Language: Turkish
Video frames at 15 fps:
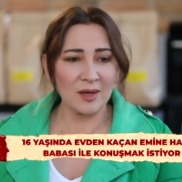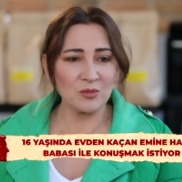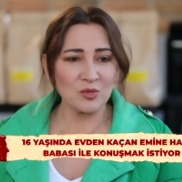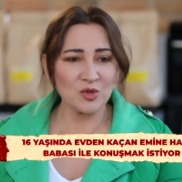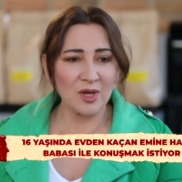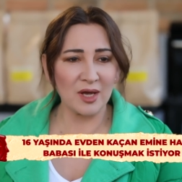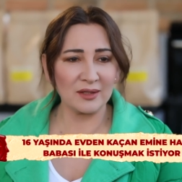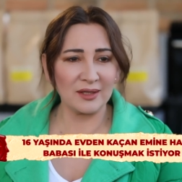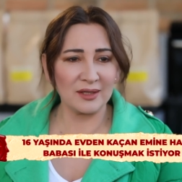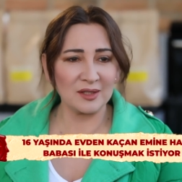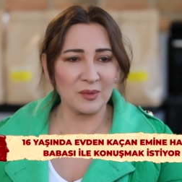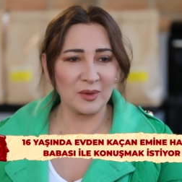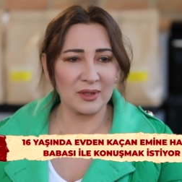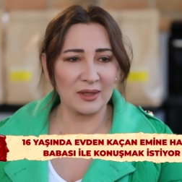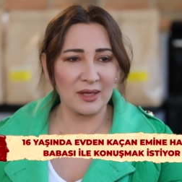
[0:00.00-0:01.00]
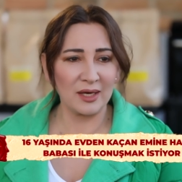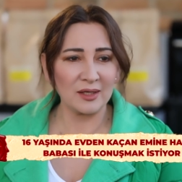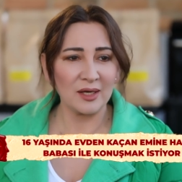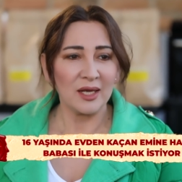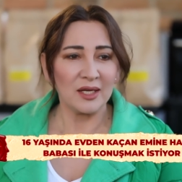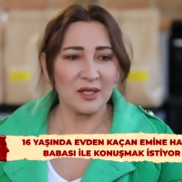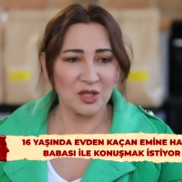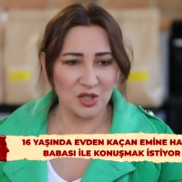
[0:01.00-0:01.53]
Neden müsaade etmediler?